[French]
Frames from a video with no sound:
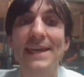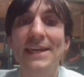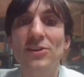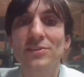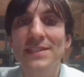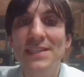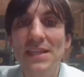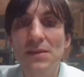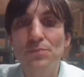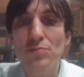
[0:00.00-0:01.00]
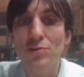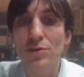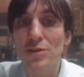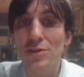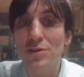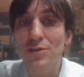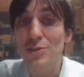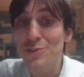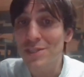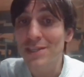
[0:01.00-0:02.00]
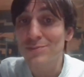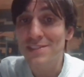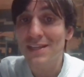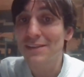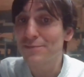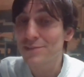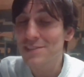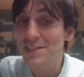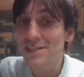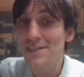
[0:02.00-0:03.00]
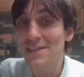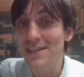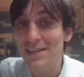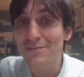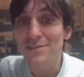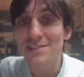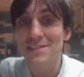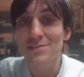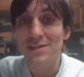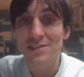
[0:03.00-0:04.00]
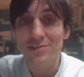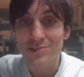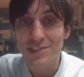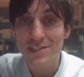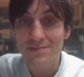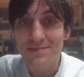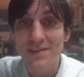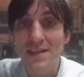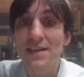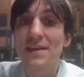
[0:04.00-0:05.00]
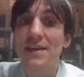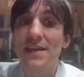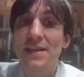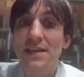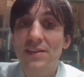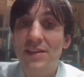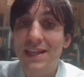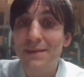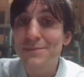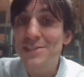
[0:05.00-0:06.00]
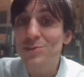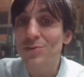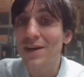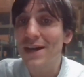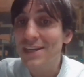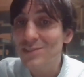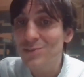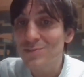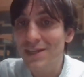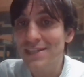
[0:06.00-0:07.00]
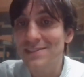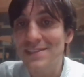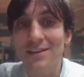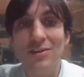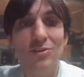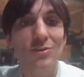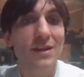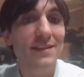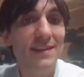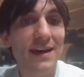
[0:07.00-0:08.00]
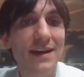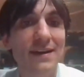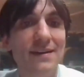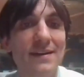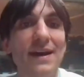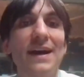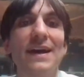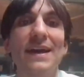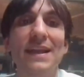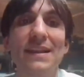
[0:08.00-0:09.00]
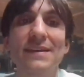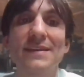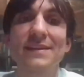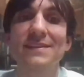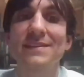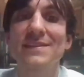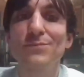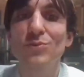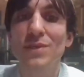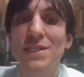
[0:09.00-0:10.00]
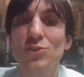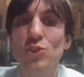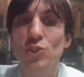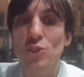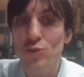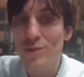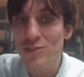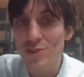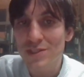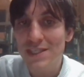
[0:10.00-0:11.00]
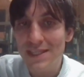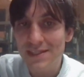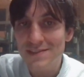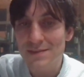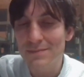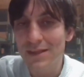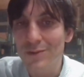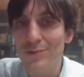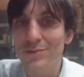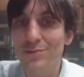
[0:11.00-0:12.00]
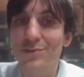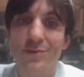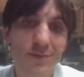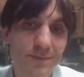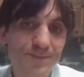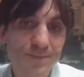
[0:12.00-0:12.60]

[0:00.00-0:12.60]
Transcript: Et qu'en est-il pour euh, en ce qui concerne les Français et les Françaises de l'étranger La mission Action extérieure de l'État a, elle, été diminuée de 175 millions d'euros.